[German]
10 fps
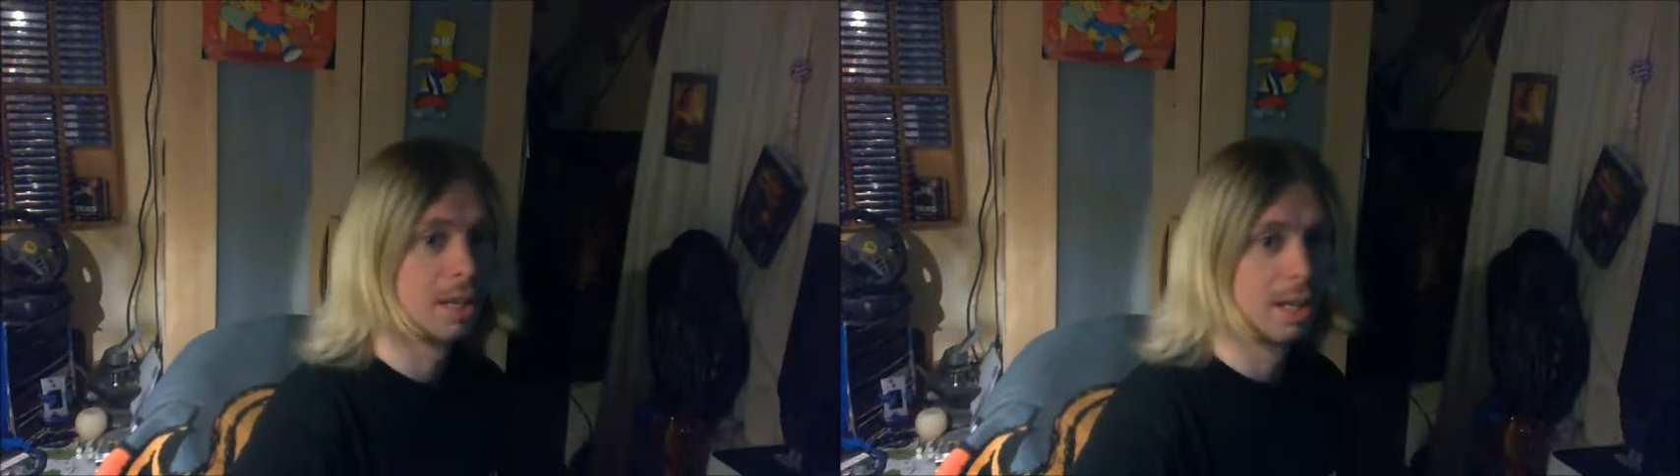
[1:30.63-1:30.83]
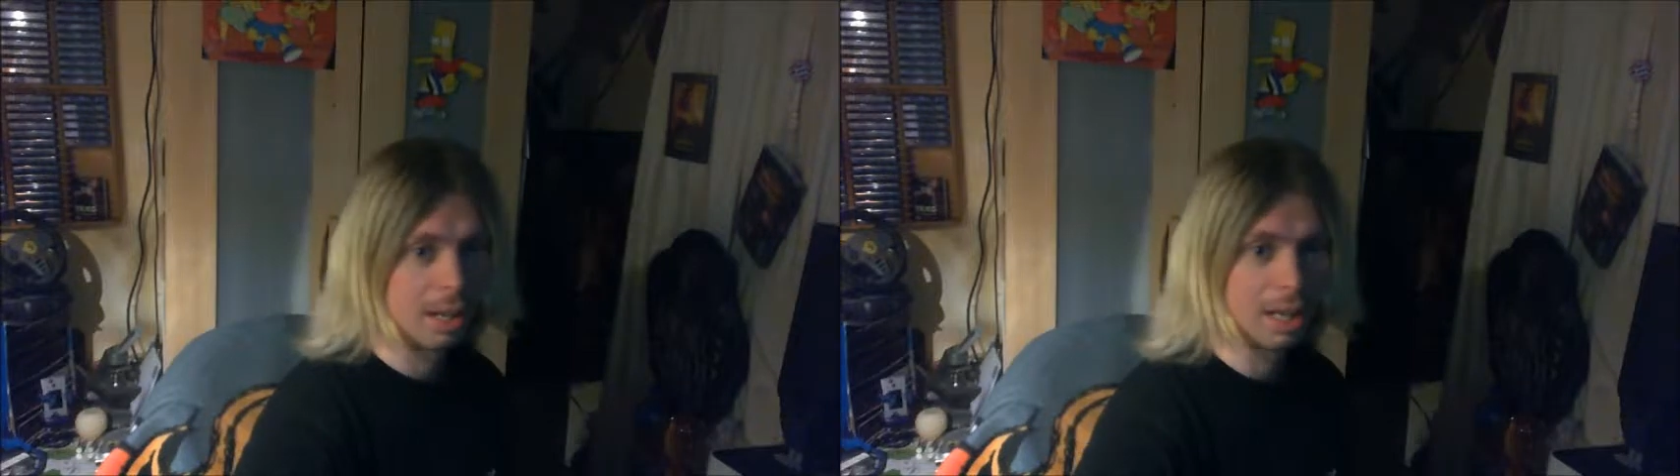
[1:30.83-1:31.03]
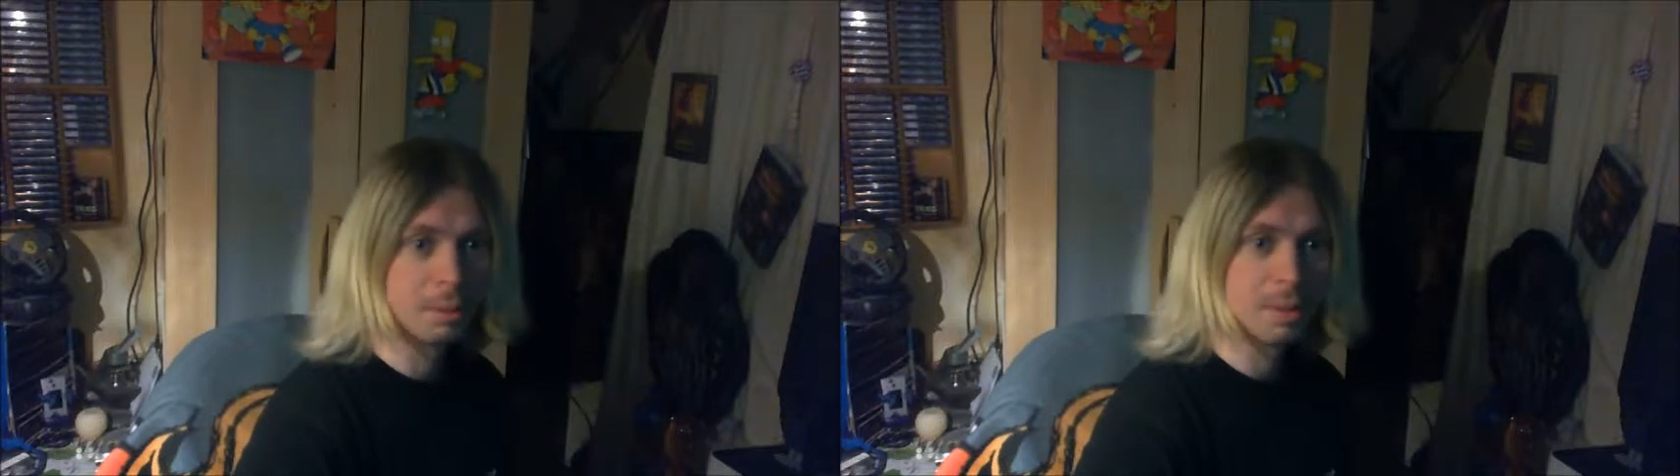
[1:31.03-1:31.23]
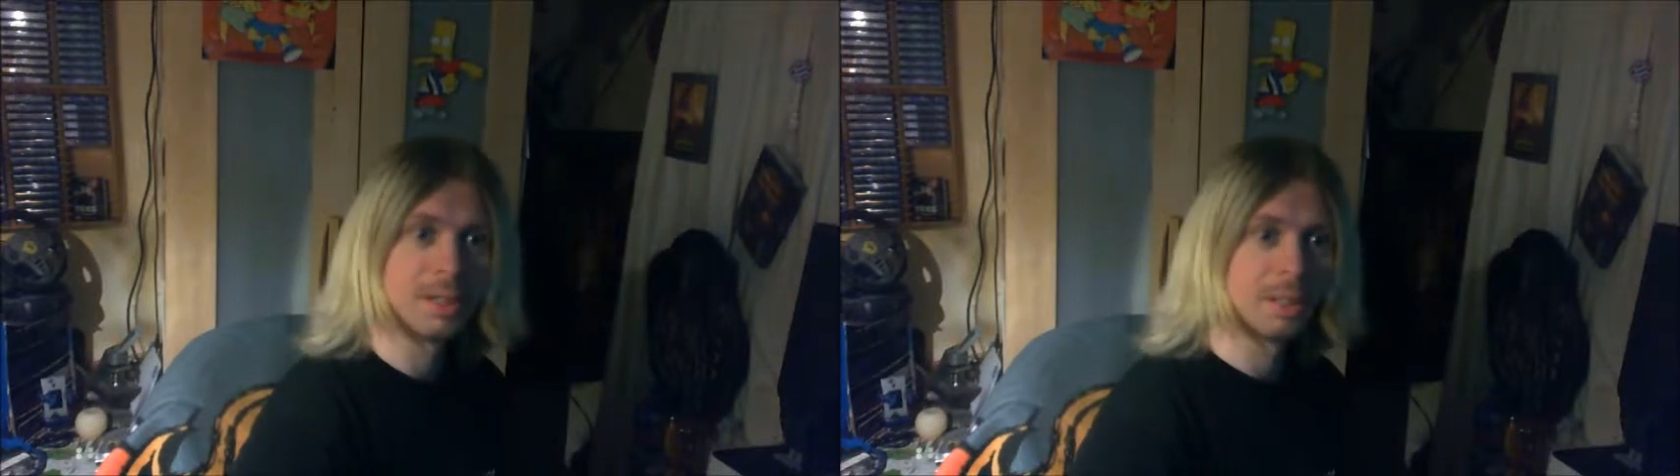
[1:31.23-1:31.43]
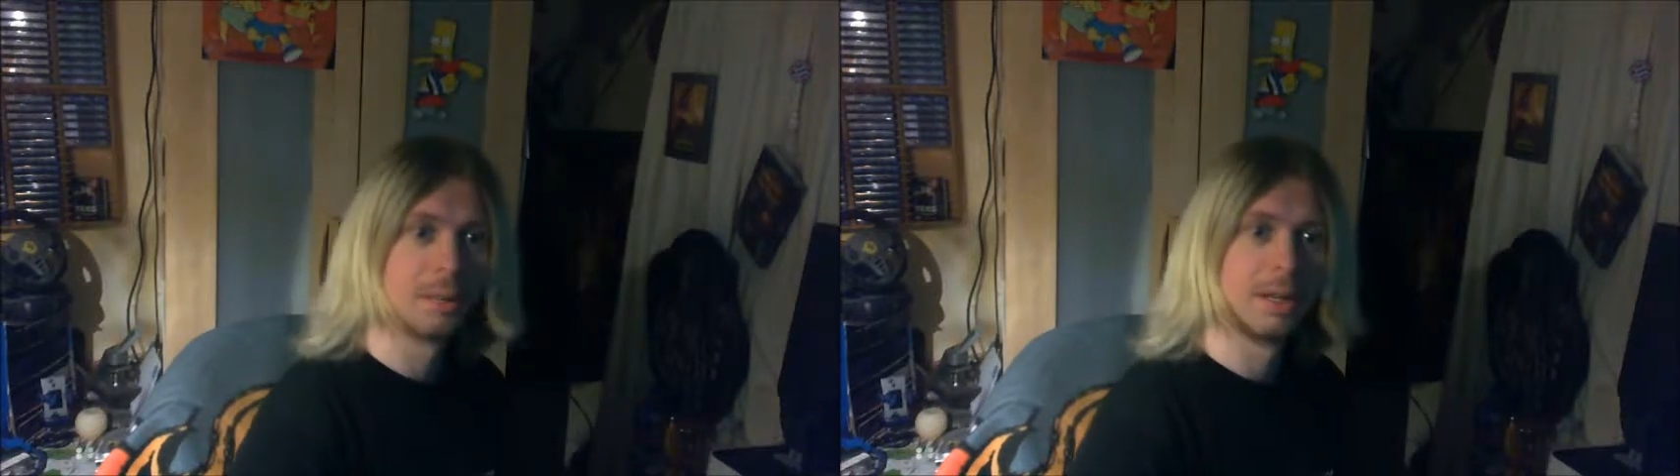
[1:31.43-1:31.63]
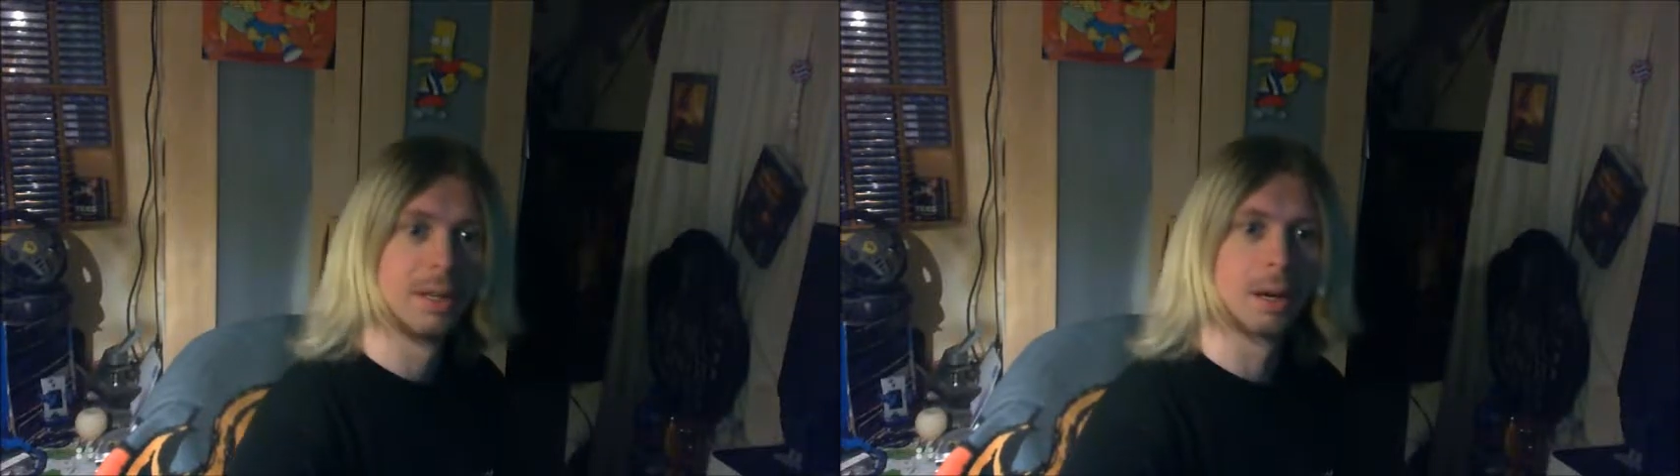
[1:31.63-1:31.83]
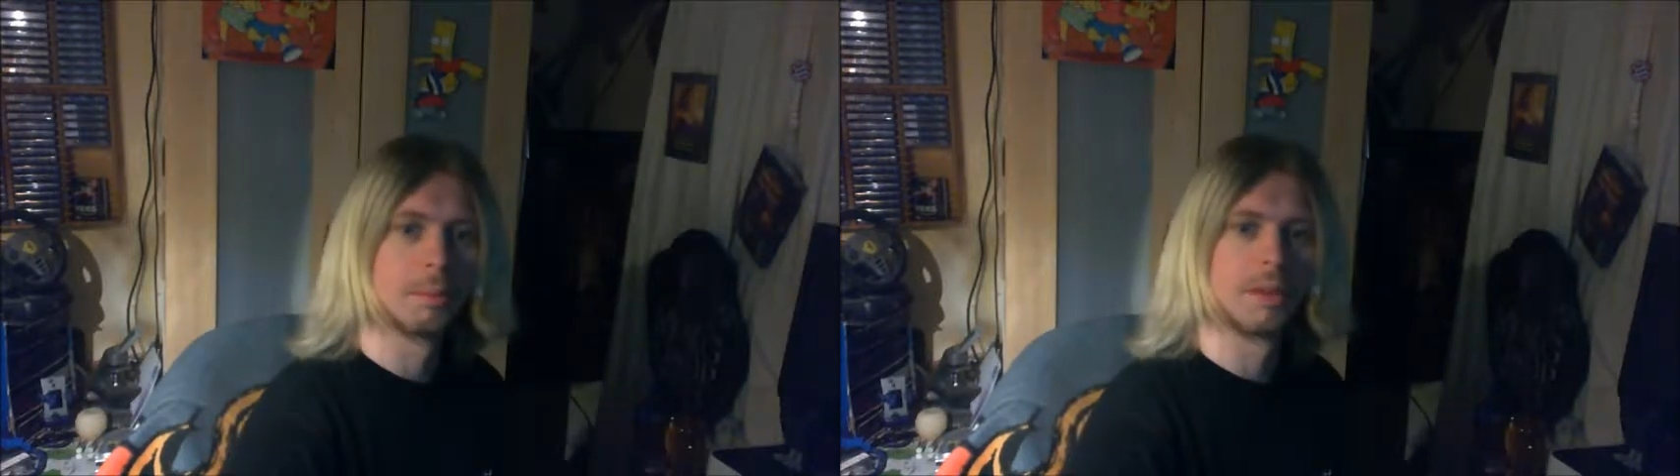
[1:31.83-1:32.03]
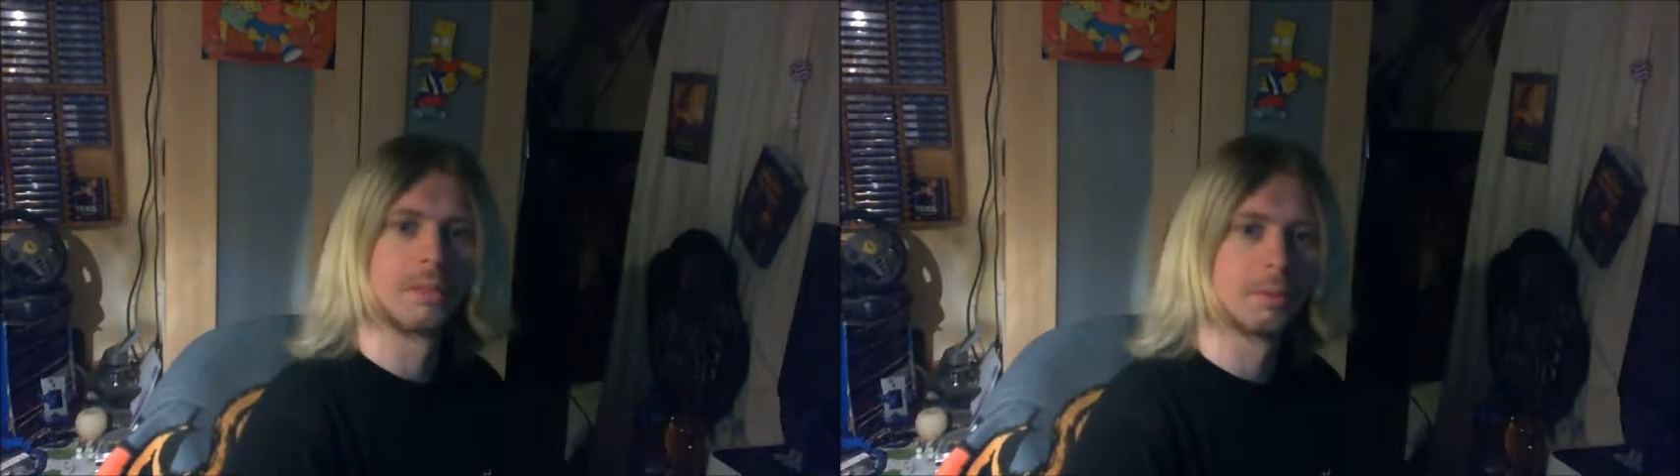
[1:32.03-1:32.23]
er angeblich nicht mehr in der
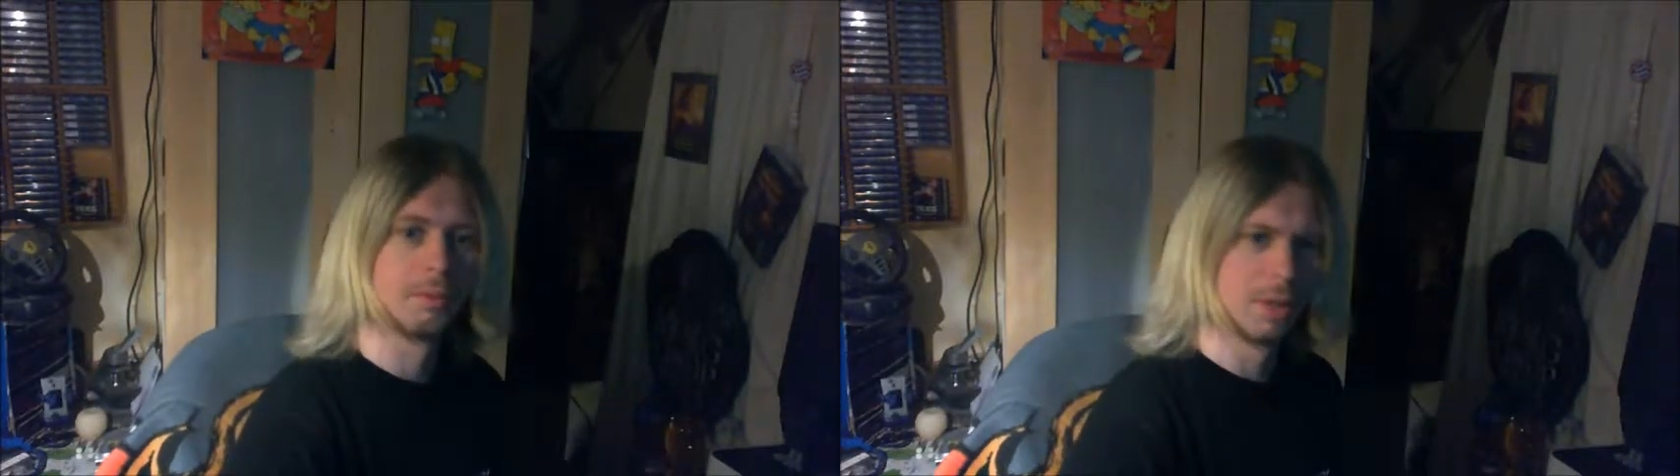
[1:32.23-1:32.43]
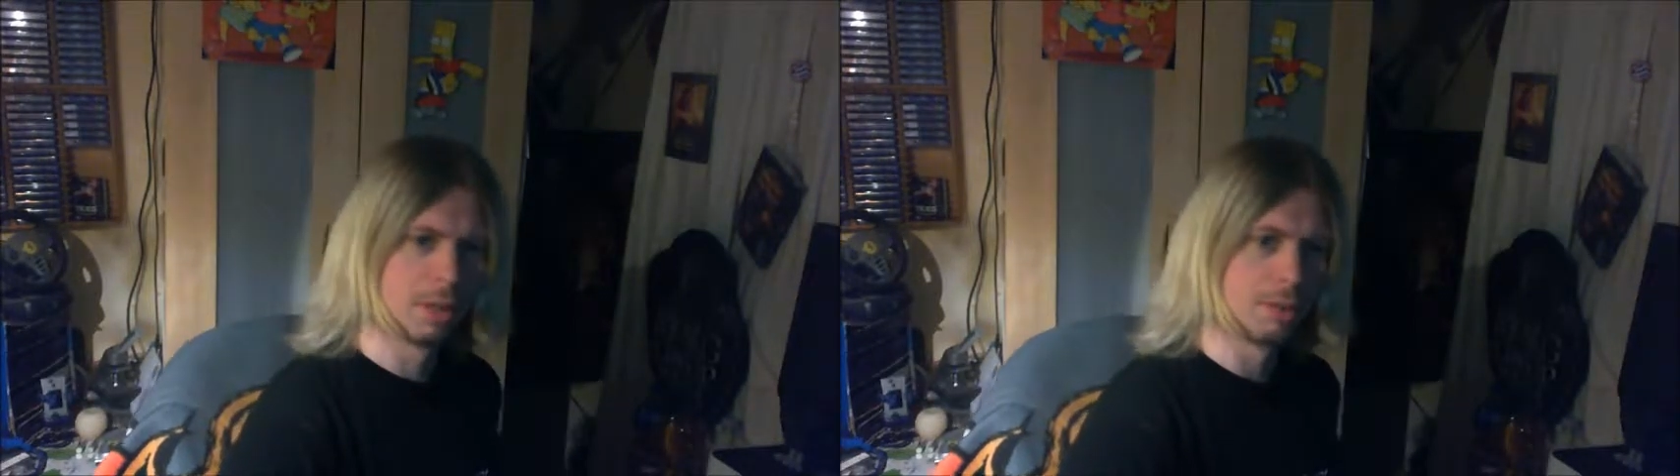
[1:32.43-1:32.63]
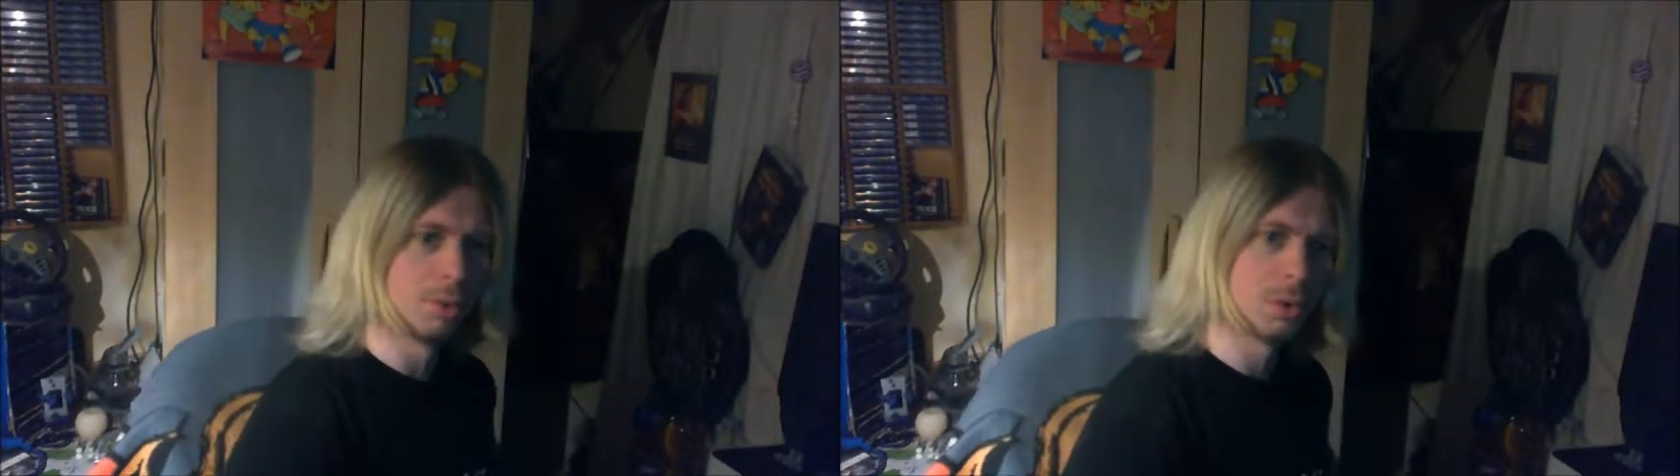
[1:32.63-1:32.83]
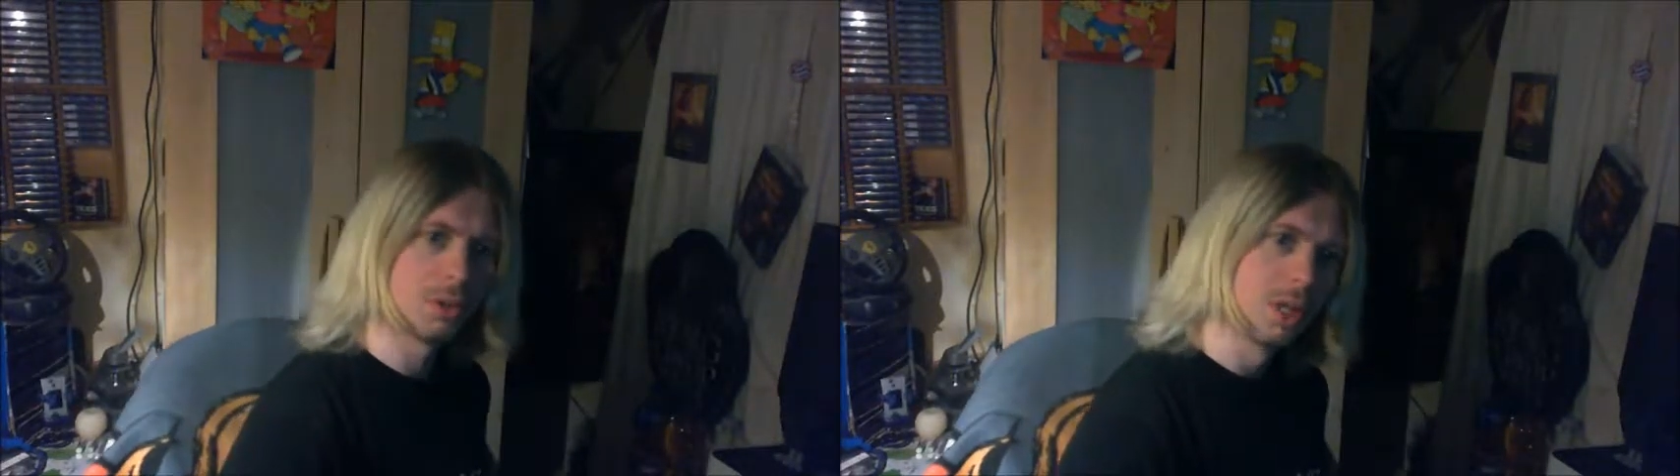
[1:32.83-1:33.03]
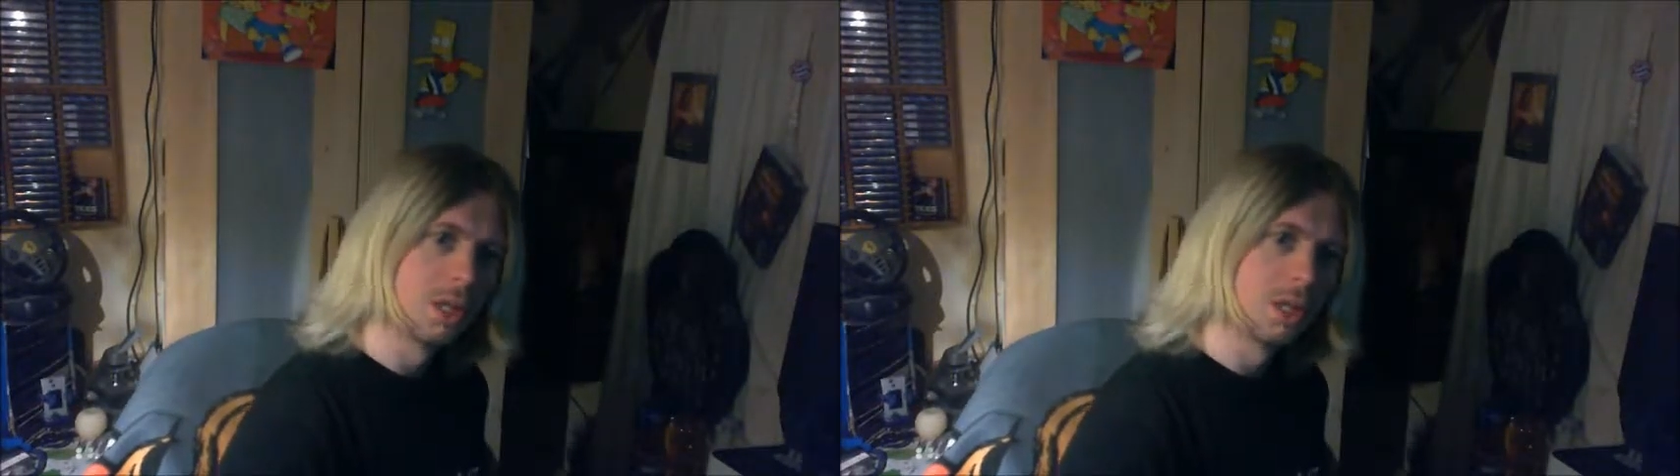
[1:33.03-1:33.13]
gemeinsamen Villa wohnt.